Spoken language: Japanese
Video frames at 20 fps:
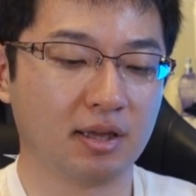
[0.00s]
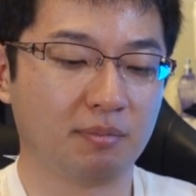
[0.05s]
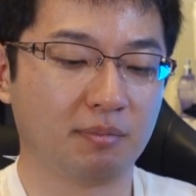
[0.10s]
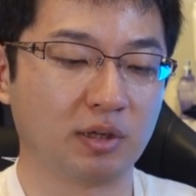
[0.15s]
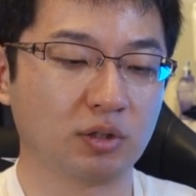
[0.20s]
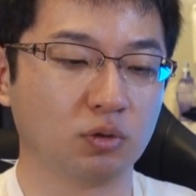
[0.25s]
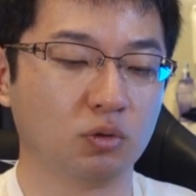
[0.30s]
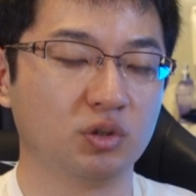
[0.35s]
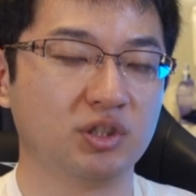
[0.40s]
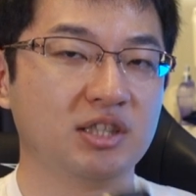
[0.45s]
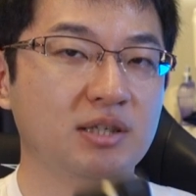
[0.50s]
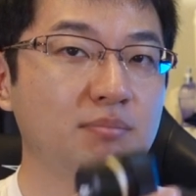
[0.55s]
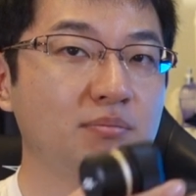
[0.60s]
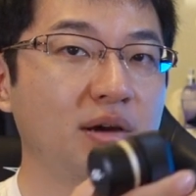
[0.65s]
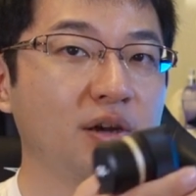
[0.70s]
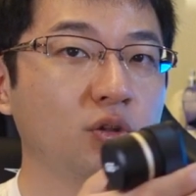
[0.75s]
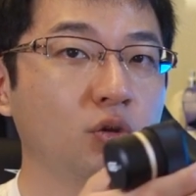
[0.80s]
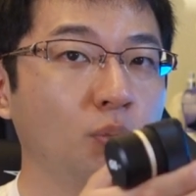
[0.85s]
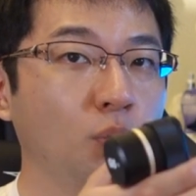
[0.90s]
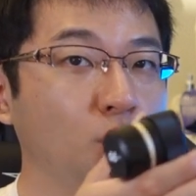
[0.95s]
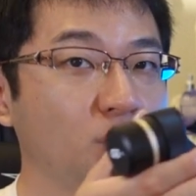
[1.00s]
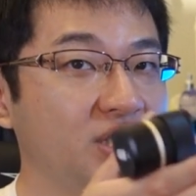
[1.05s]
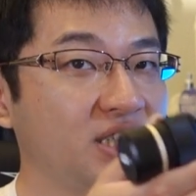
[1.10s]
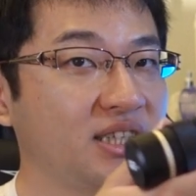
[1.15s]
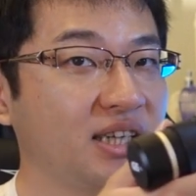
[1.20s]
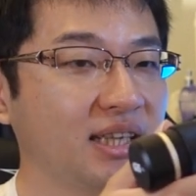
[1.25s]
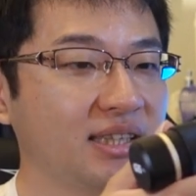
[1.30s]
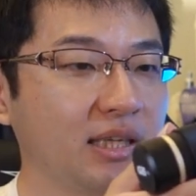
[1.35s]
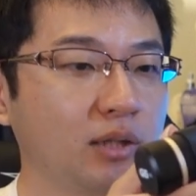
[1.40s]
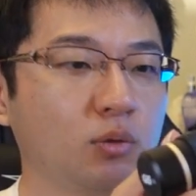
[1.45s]
まあ、そのジンバルの持
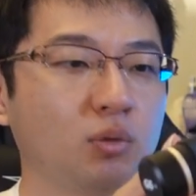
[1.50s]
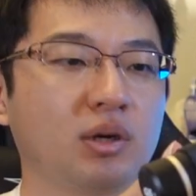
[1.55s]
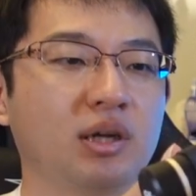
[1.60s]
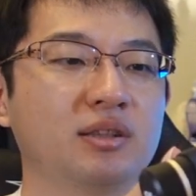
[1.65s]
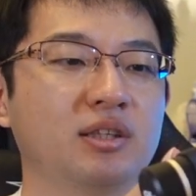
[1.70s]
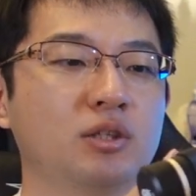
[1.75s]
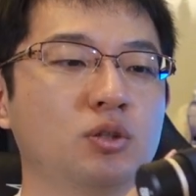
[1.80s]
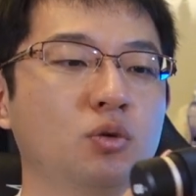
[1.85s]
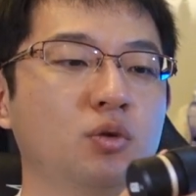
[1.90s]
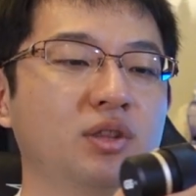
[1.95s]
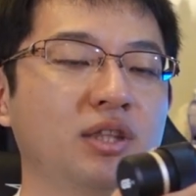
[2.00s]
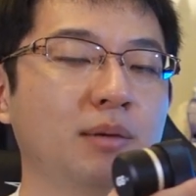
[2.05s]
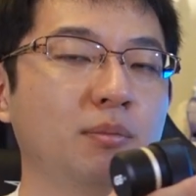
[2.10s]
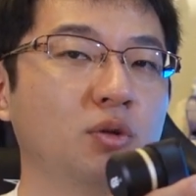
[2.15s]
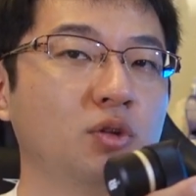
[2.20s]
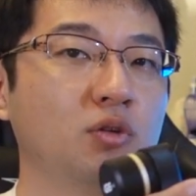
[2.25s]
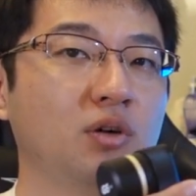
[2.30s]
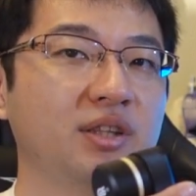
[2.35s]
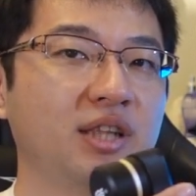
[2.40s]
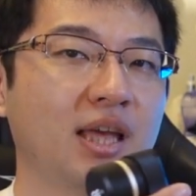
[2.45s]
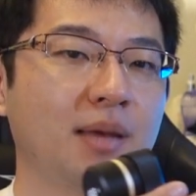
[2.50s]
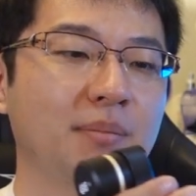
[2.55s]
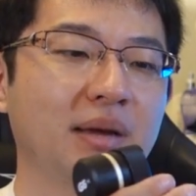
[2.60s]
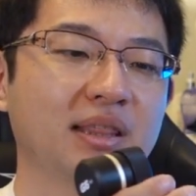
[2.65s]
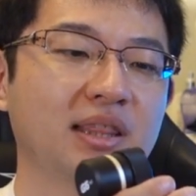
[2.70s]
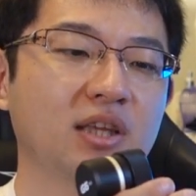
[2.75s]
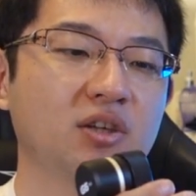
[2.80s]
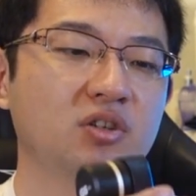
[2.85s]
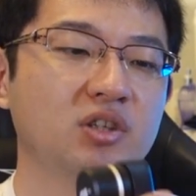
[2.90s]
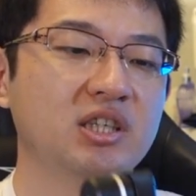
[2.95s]
ち方とかってそういったものはね、
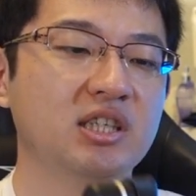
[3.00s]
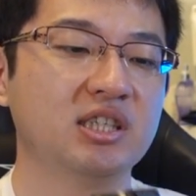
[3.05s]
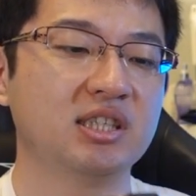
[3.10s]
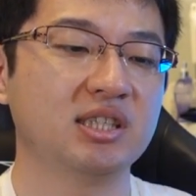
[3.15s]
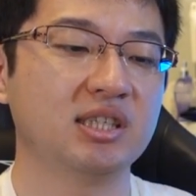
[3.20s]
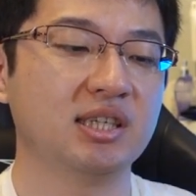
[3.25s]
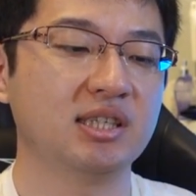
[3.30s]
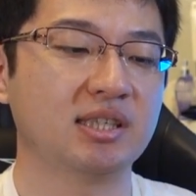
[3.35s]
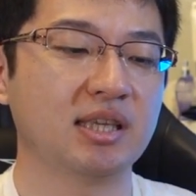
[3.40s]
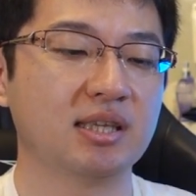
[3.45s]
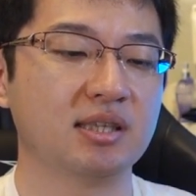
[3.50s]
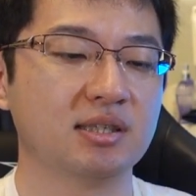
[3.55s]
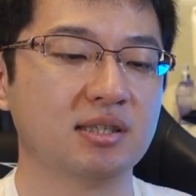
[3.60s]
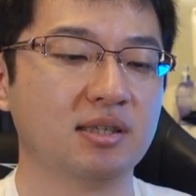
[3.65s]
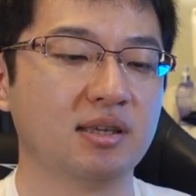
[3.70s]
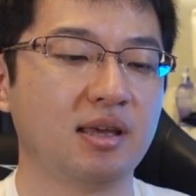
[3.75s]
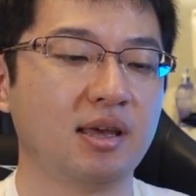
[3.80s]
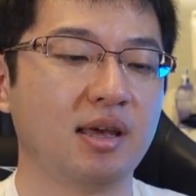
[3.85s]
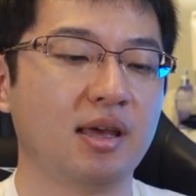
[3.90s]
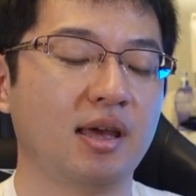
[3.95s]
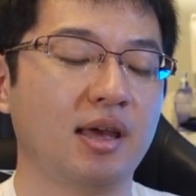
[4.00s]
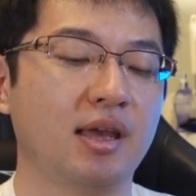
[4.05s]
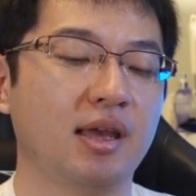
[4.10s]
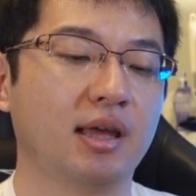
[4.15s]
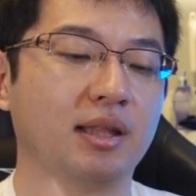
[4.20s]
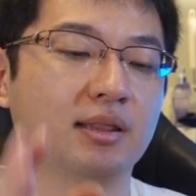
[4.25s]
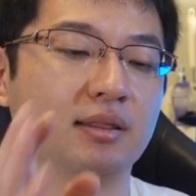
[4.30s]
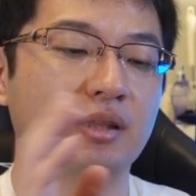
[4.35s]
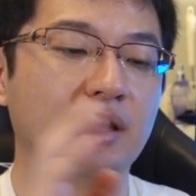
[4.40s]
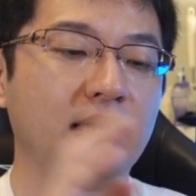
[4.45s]
全く意識せず
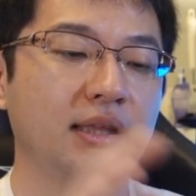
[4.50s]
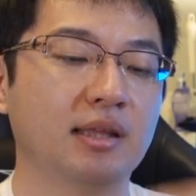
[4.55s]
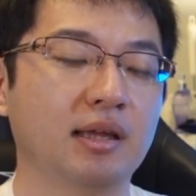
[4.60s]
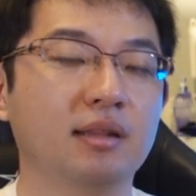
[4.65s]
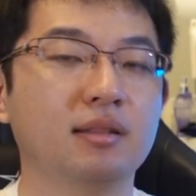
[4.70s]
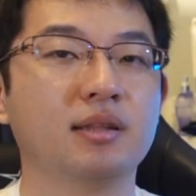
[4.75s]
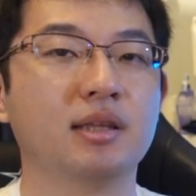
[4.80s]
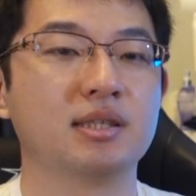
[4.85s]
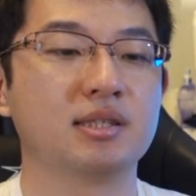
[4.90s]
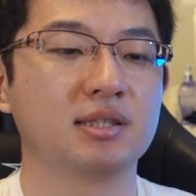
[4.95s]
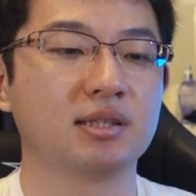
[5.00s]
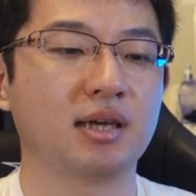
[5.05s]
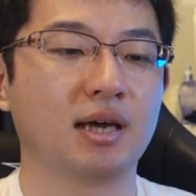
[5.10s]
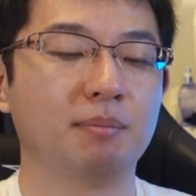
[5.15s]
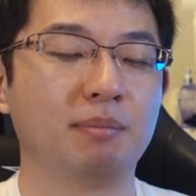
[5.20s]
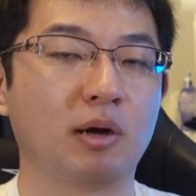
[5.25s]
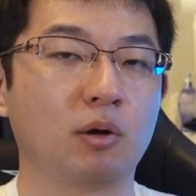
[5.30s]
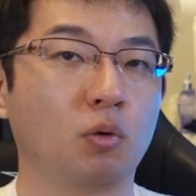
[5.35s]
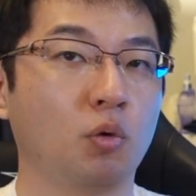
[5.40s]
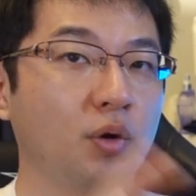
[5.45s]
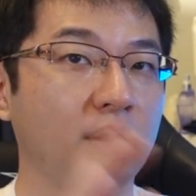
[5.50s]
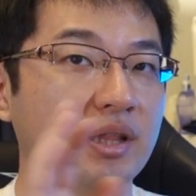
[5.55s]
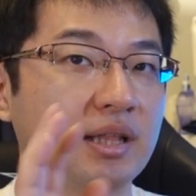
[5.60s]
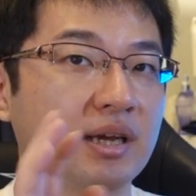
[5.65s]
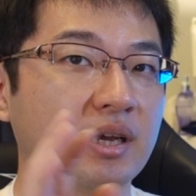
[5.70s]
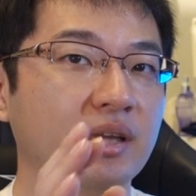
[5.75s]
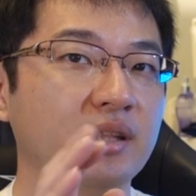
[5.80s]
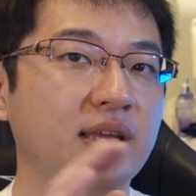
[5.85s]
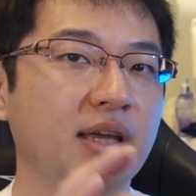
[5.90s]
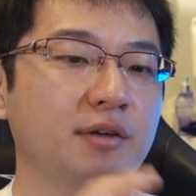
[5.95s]
やっていたんですが、まあ、これ
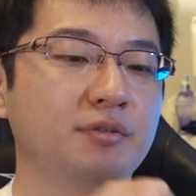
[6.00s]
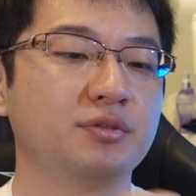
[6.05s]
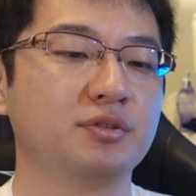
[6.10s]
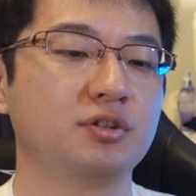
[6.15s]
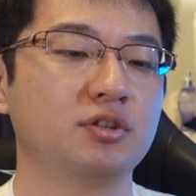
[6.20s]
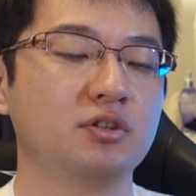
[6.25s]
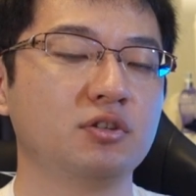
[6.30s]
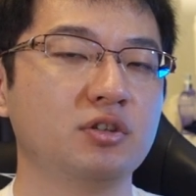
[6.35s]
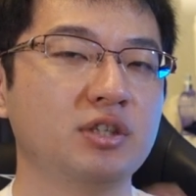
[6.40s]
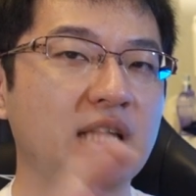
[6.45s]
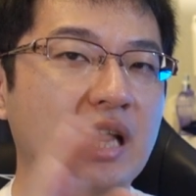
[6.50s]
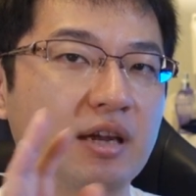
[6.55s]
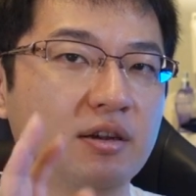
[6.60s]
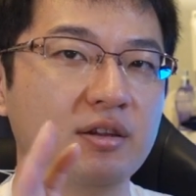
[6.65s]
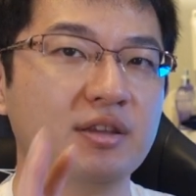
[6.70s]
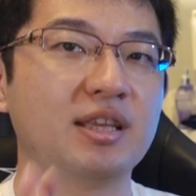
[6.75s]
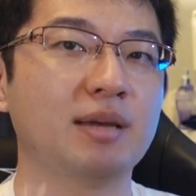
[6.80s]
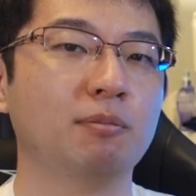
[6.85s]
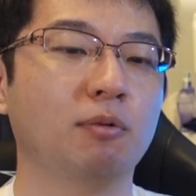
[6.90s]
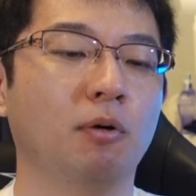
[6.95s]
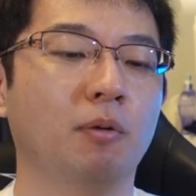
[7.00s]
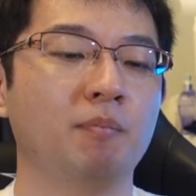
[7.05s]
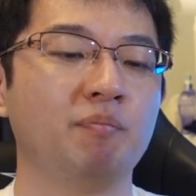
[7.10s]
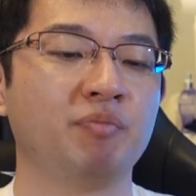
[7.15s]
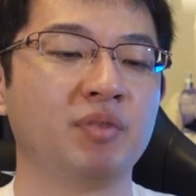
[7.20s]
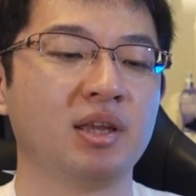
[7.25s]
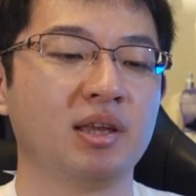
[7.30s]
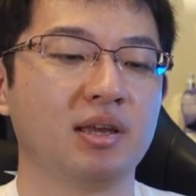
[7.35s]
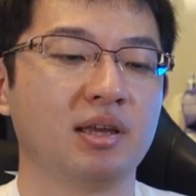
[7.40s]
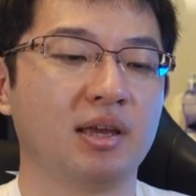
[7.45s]
だけね、普通に歩いても、
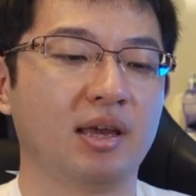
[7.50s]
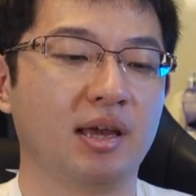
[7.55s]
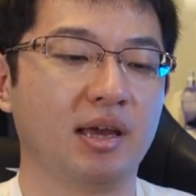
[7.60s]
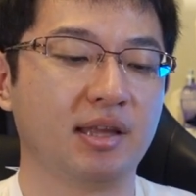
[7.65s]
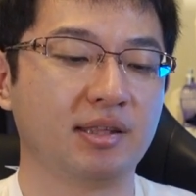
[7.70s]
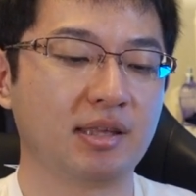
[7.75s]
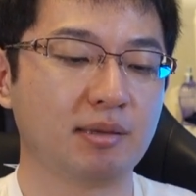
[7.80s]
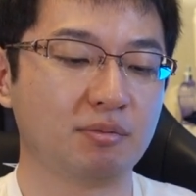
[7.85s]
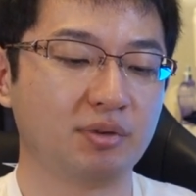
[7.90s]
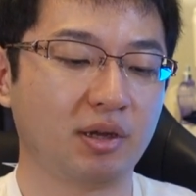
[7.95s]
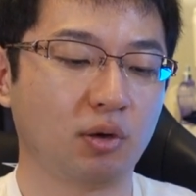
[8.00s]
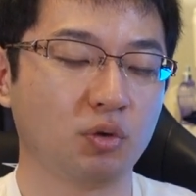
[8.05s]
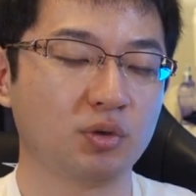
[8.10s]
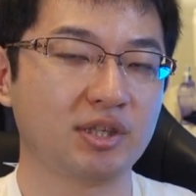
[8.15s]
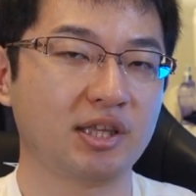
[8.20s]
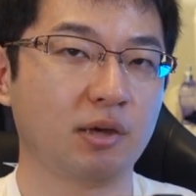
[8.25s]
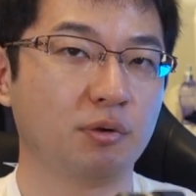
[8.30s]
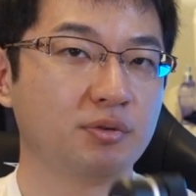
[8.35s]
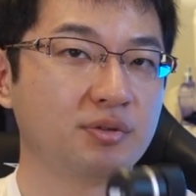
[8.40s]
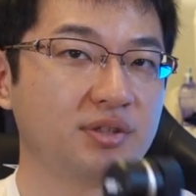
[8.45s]
手ブレ補正を